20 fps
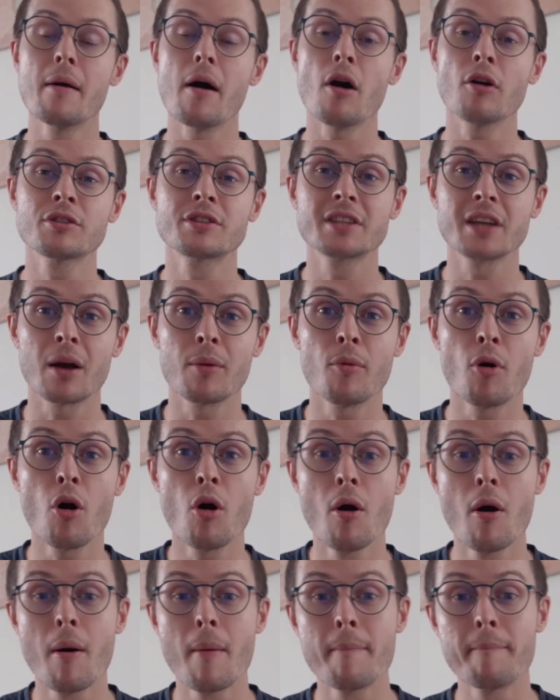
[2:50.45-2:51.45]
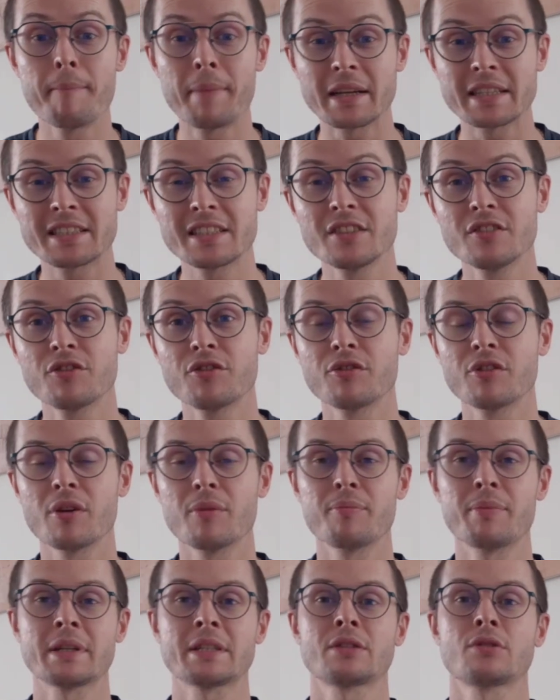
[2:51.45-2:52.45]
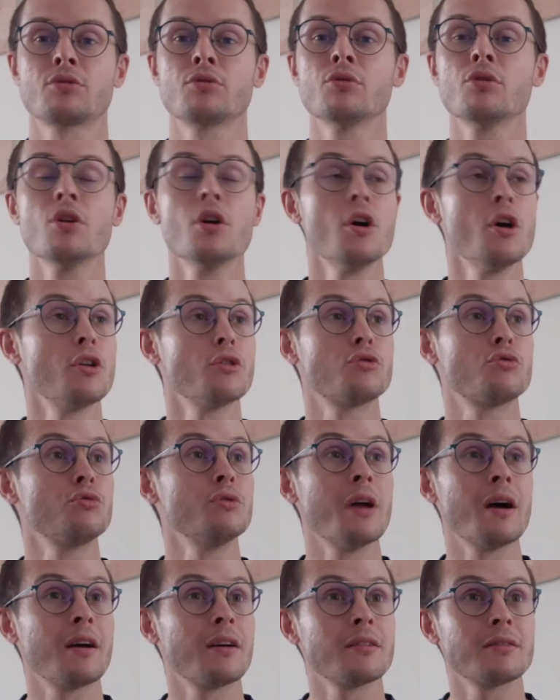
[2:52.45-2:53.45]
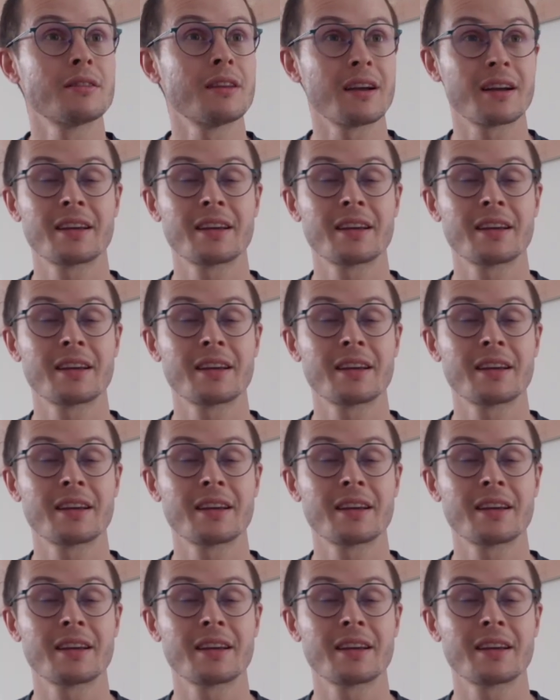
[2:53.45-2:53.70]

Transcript: entièrement passif parce que tu n'as